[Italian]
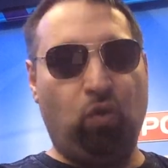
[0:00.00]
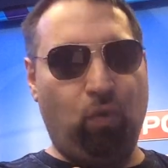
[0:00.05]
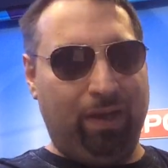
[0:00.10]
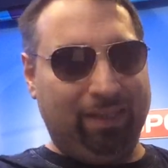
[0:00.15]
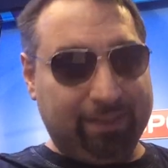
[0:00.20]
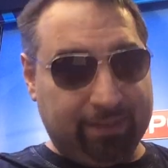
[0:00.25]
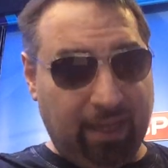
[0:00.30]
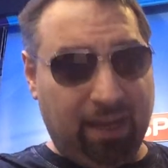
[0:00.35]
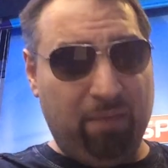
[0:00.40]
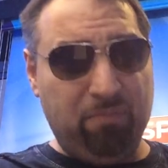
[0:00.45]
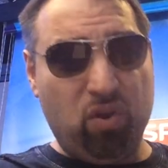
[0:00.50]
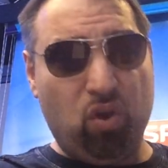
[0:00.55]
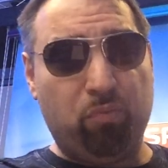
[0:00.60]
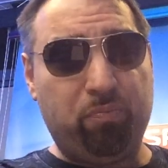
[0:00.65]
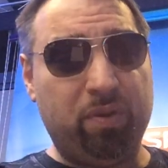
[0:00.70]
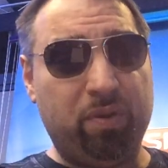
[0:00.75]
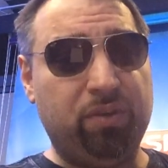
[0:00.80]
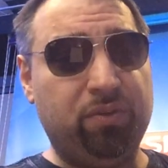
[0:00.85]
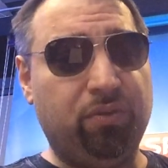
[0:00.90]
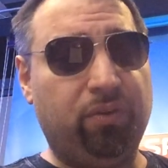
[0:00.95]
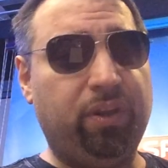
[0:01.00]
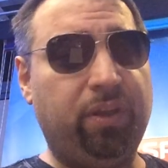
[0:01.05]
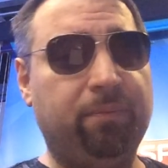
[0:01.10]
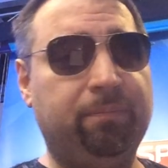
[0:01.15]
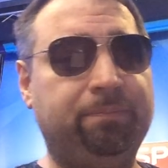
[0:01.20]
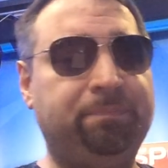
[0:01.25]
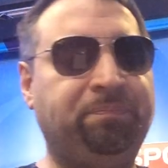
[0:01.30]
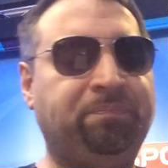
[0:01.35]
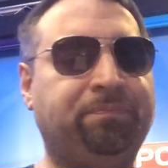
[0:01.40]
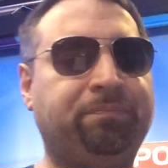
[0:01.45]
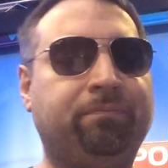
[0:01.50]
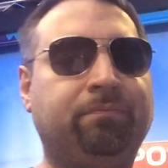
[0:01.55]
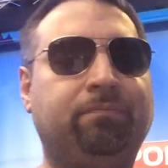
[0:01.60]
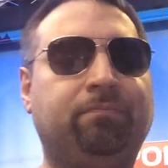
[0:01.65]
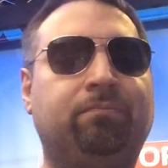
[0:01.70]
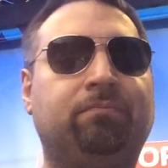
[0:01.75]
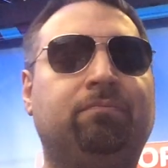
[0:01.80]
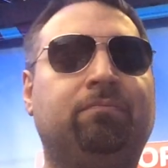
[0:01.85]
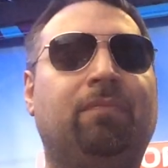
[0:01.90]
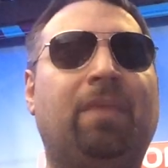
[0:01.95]
Questa è la mia opinione.
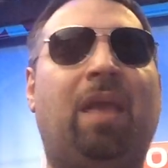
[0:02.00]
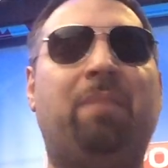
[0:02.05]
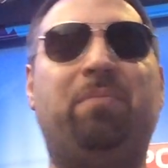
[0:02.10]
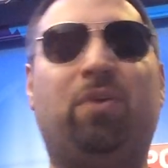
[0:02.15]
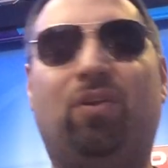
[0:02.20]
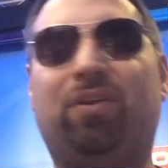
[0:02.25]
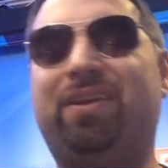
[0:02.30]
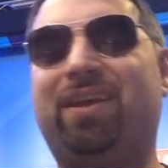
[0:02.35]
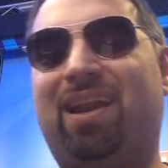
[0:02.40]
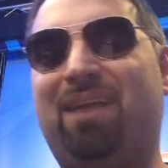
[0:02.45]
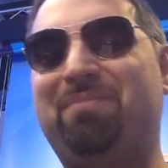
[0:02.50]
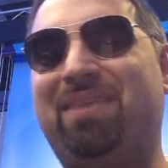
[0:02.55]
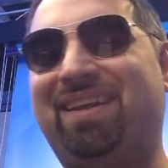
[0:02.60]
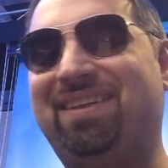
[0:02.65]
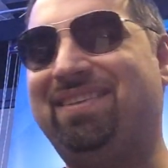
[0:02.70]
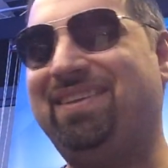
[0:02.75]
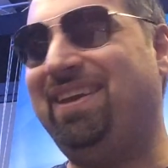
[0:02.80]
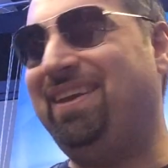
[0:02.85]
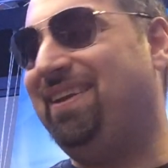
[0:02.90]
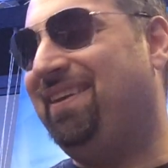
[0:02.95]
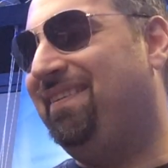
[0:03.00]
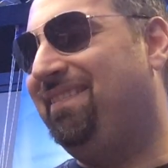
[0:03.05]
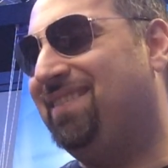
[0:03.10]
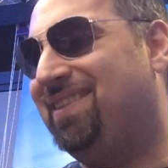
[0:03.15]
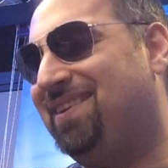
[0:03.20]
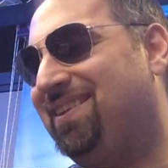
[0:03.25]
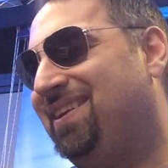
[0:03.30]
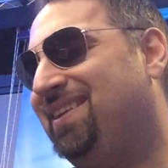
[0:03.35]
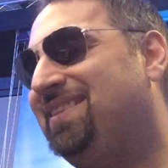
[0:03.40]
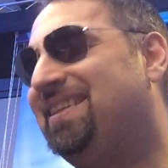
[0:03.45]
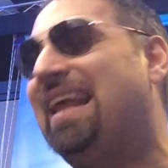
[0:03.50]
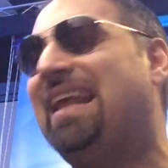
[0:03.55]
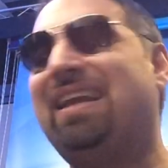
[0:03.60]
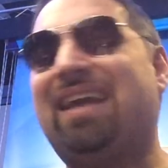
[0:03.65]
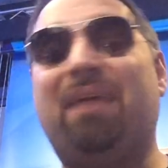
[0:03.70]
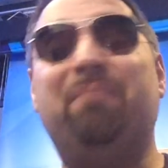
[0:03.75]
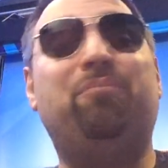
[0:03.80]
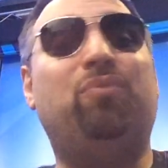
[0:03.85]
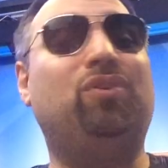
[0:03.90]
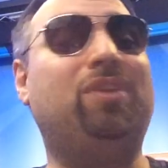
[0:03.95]
Però chiaramente nel
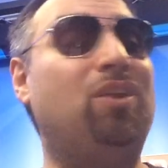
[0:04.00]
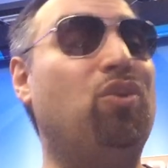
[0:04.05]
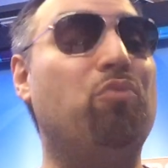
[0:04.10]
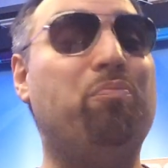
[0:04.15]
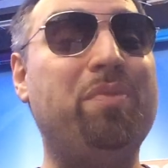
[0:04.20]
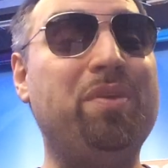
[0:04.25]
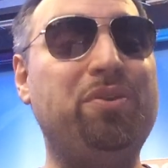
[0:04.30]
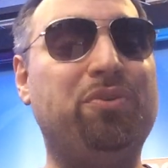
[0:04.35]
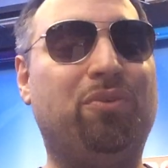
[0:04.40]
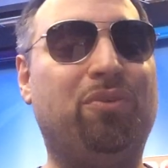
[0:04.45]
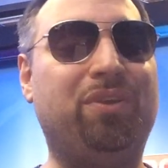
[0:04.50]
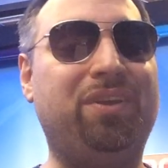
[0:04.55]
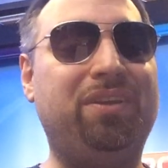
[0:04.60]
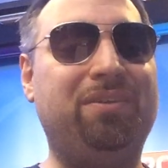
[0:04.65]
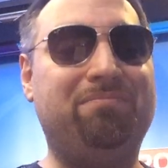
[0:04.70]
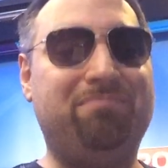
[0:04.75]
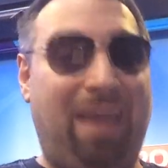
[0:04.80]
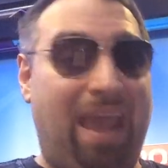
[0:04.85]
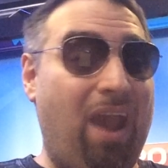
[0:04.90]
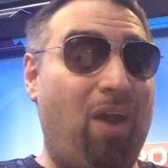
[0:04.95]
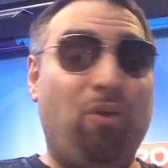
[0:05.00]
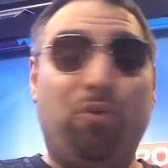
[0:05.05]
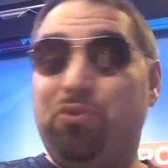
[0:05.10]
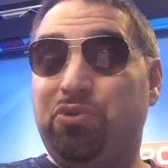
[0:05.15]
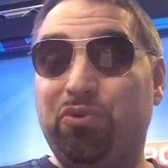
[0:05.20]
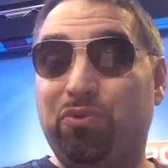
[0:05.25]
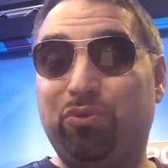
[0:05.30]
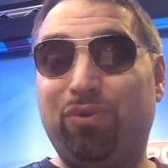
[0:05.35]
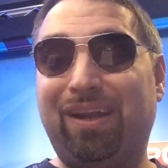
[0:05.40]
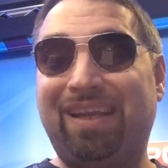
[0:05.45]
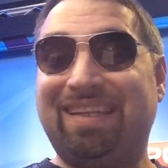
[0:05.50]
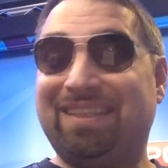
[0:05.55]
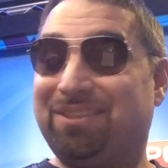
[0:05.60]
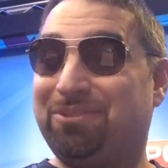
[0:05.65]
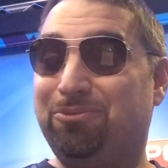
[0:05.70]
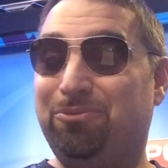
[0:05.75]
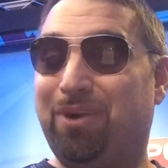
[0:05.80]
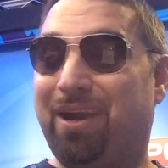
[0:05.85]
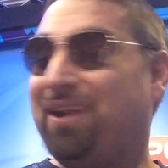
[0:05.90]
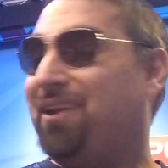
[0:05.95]
campo delle opinioni, beh, ognuno ha le
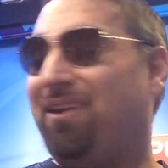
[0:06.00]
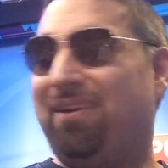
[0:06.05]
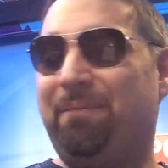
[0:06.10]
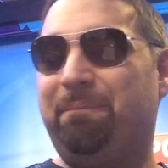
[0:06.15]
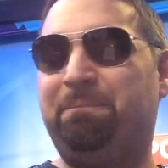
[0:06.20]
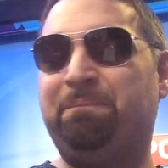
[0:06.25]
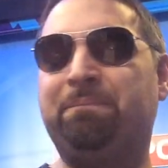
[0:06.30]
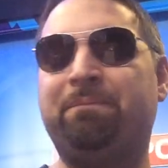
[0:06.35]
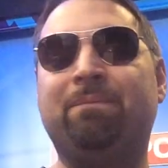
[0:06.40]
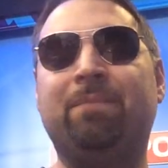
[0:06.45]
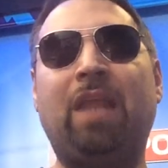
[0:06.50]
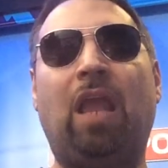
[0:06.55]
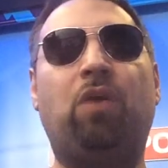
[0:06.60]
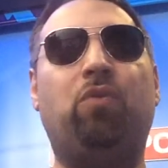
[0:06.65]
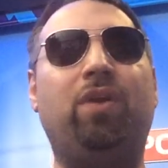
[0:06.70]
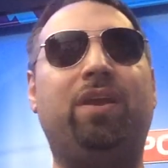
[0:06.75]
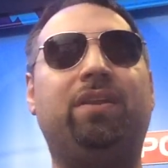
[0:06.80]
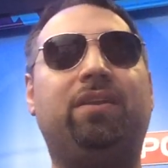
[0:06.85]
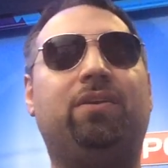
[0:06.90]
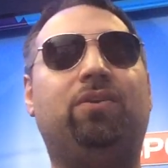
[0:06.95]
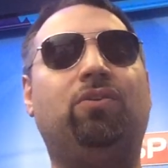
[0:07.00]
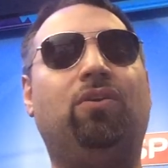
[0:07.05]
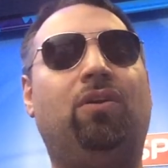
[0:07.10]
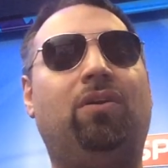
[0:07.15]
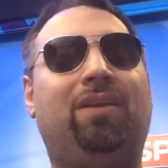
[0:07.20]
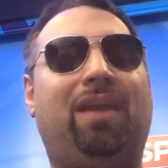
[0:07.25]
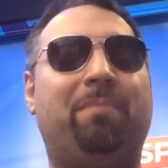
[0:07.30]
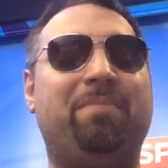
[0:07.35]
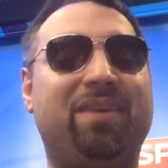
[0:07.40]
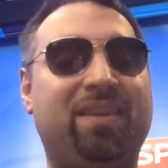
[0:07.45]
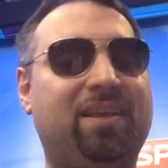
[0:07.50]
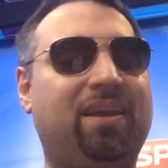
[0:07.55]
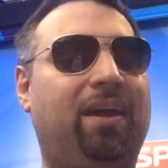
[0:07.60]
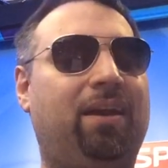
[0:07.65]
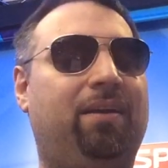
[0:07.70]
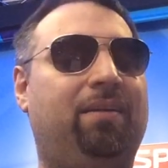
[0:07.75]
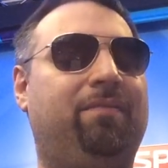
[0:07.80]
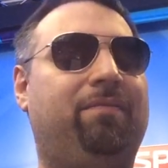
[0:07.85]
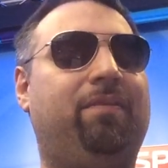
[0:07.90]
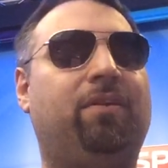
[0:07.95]
sue, no? Quindi io la
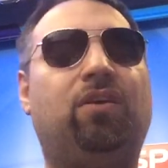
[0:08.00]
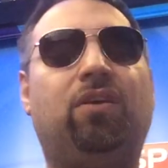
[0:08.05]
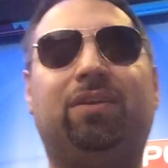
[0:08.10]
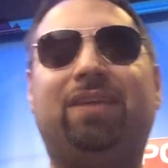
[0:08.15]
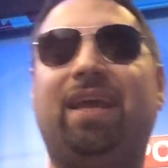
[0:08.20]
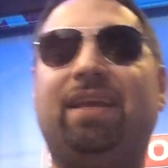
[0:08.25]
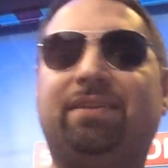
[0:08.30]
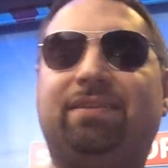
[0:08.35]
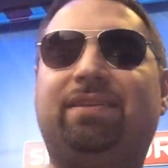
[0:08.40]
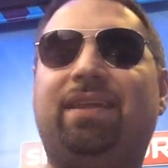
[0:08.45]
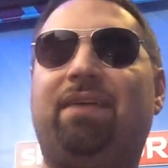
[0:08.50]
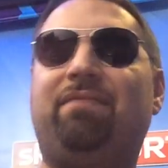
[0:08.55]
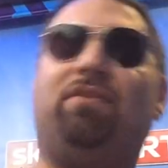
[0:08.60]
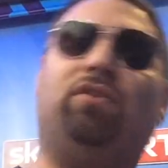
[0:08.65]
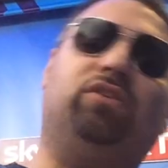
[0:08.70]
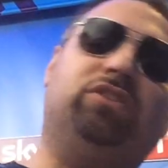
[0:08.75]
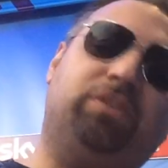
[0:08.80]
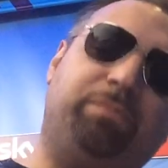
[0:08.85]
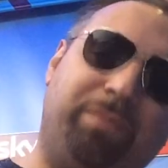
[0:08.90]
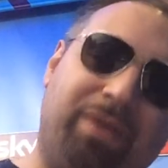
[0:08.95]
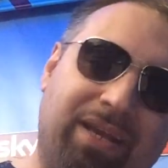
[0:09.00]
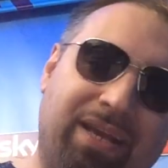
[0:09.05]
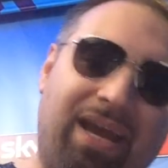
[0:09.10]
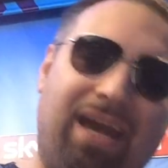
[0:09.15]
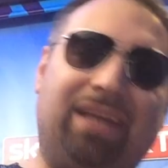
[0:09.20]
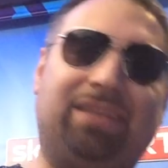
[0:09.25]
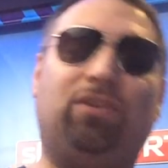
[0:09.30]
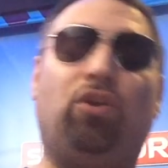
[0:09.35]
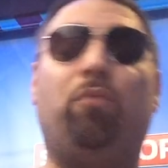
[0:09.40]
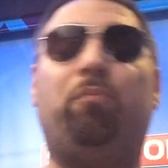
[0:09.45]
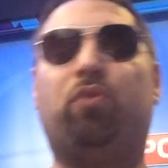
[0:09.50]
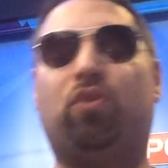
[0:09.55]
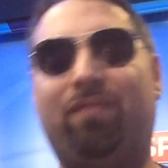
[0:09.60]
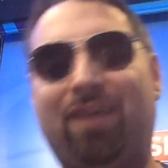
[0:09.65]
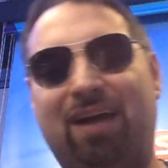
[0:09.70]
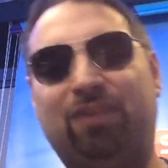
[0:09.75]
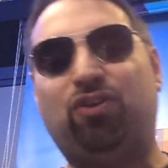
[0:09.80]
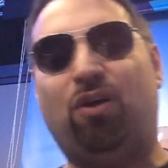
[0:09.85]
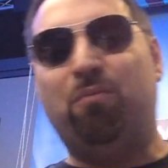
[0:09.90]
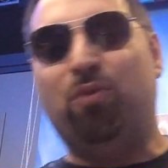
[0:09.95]
mia ve l'ho detta, ve l'ho spiegata, ho
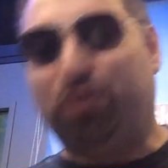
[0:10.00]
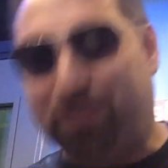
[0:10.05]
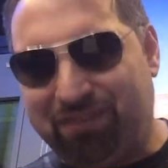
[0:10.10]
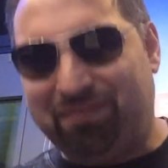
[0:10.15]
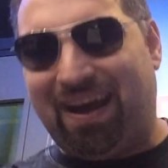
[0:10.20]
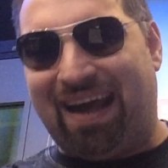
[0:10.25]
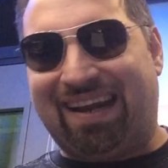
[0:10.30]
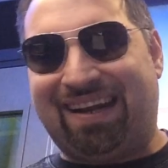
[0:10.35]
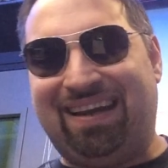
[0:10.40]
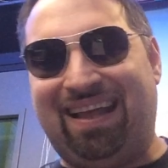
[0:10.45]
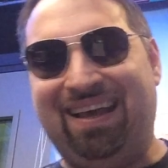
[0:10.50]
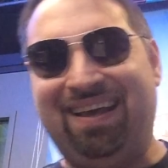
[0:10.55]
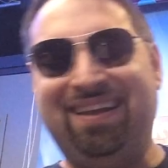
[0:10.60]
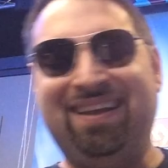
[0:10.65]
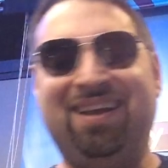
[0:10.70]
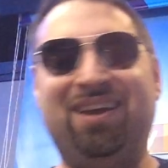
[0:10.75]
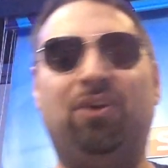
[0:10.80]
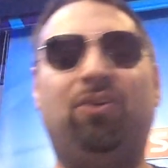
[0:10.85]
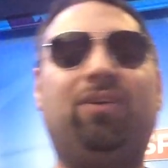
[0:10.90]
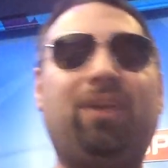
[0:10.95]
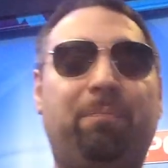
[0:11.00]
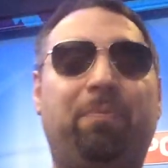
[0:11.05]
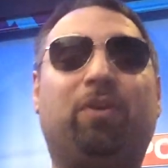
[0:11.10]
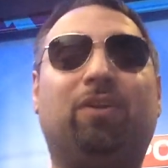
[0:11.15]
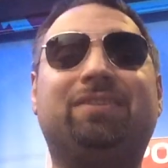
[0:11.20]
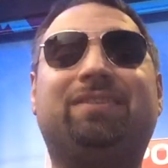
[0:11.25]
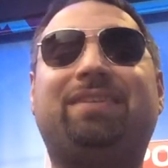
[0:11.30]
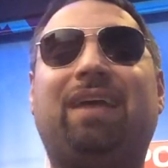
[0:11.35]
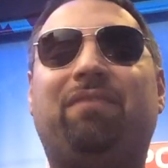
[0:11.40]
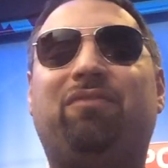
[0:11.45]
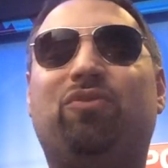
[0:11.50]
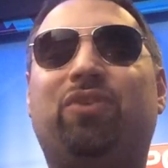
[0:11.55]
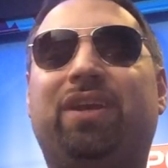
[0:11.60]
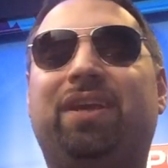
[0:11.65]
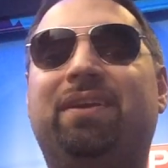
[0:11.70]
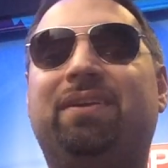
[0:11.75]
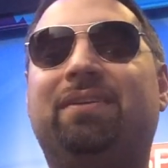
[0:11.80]
provato a motivarla. Ora però sta a voi.